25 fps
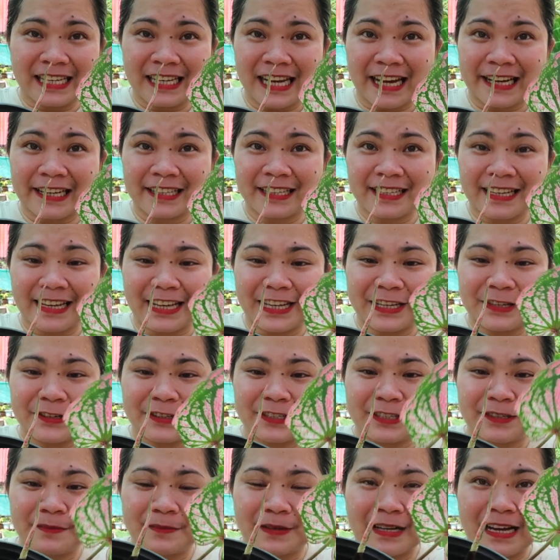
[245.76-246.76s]
air dry
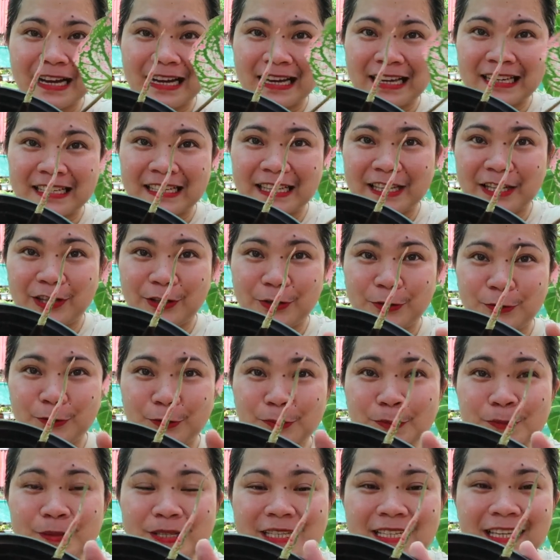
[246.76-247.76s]
ko ng mga
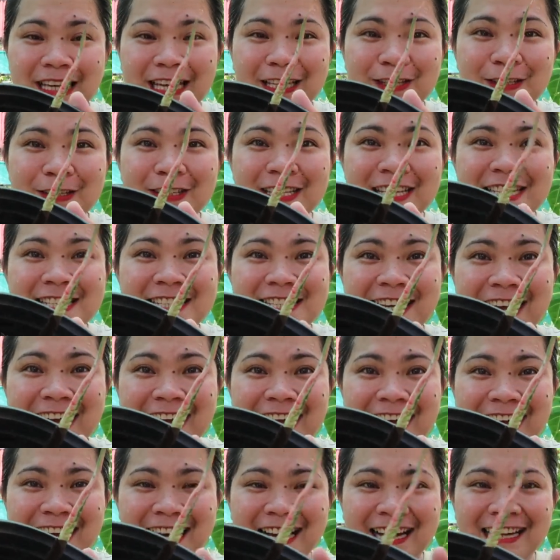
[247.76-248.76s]
caladiums. Ito na
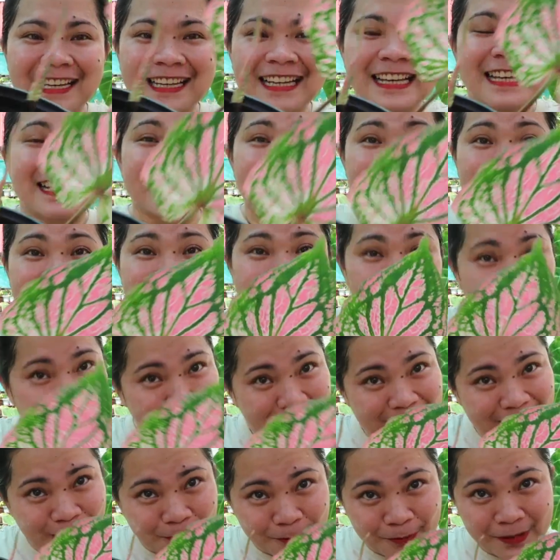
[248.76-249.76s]
siya.
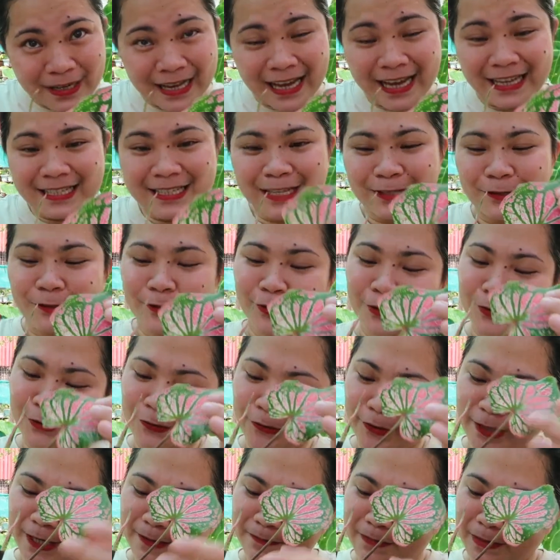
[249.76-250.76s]
Salamat sa ulan, sa
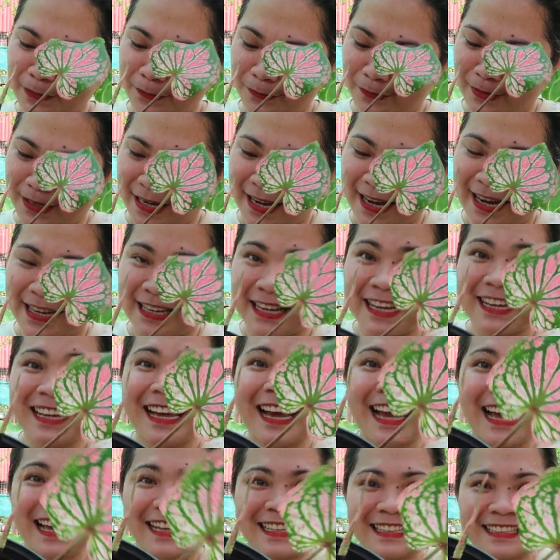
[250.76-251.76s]
tuloy-tuloy na pag-ulan.
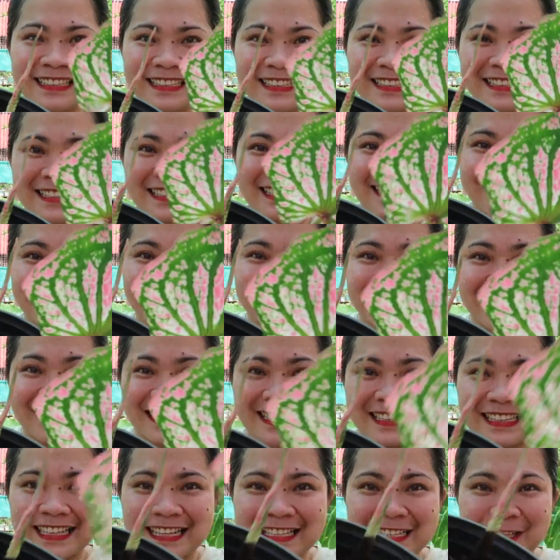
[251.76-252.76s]
Ayan.
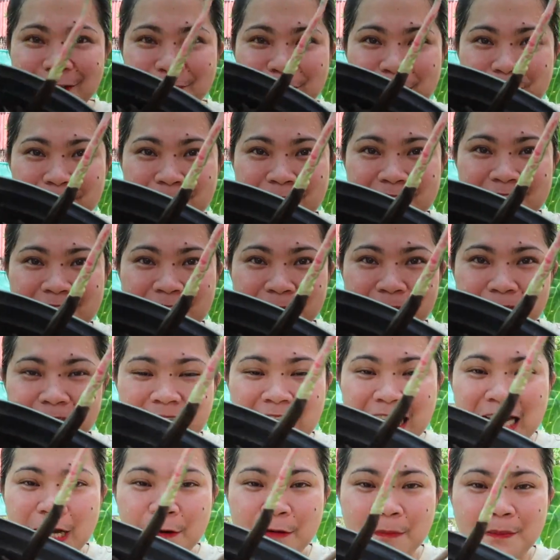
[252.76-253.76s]
Tapos ito may,
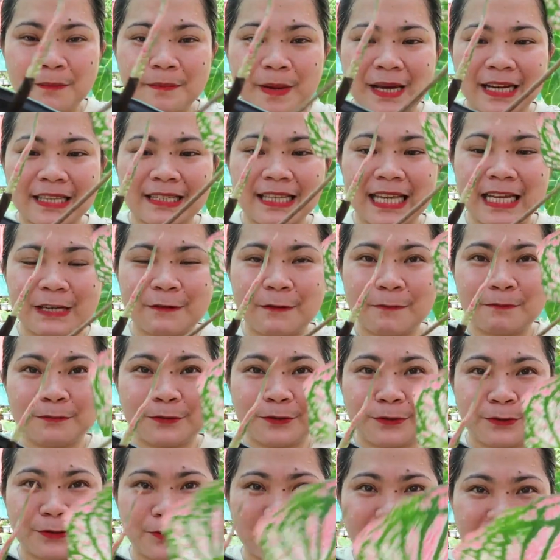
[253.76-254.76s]
dalawa, bali dalawang
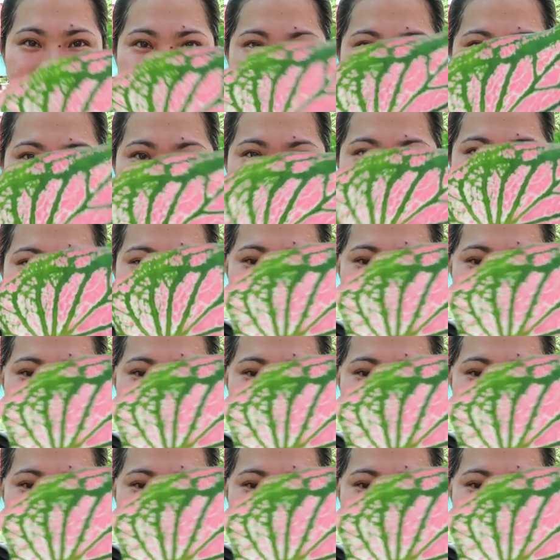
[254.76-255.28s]
puno yan.